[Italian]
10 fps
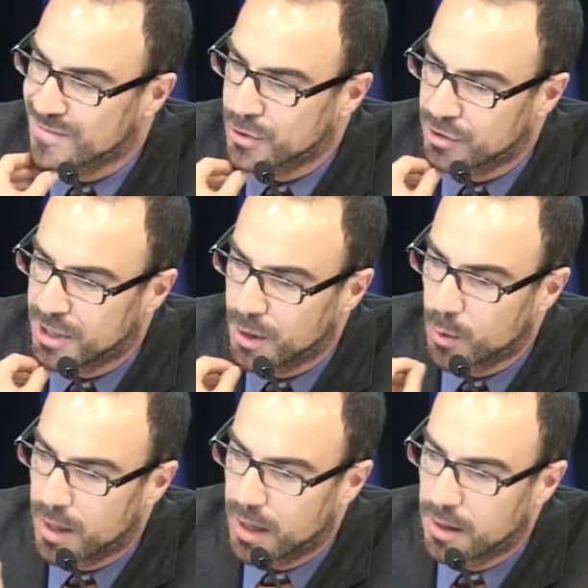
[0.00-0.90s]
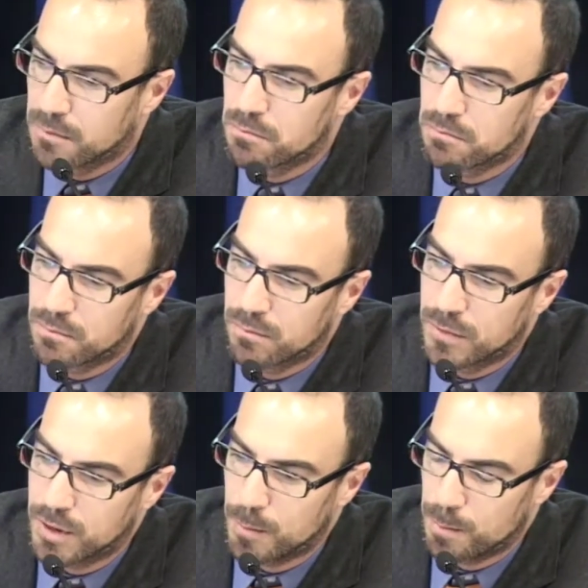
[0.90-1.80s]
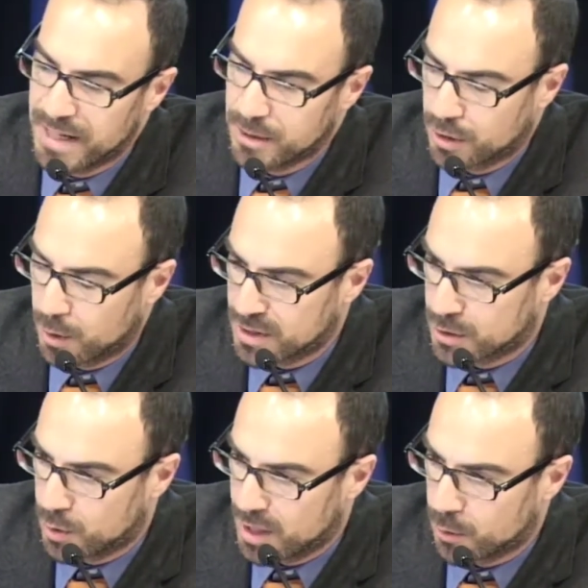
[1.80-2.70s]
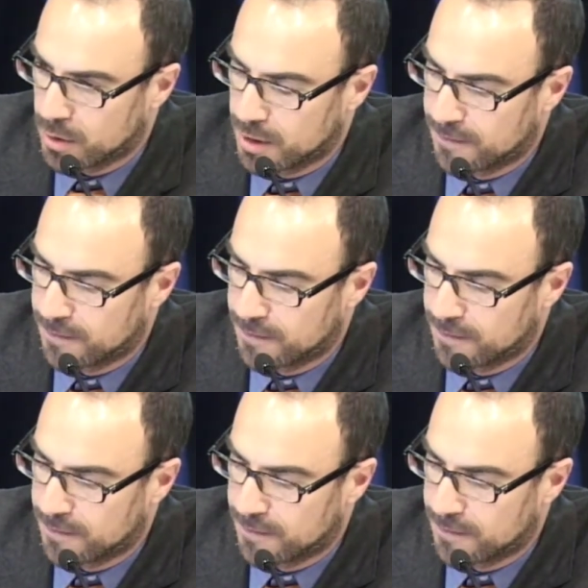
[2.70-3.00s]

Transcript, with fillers: si ottiene qual è il peso che questo ha, quindi la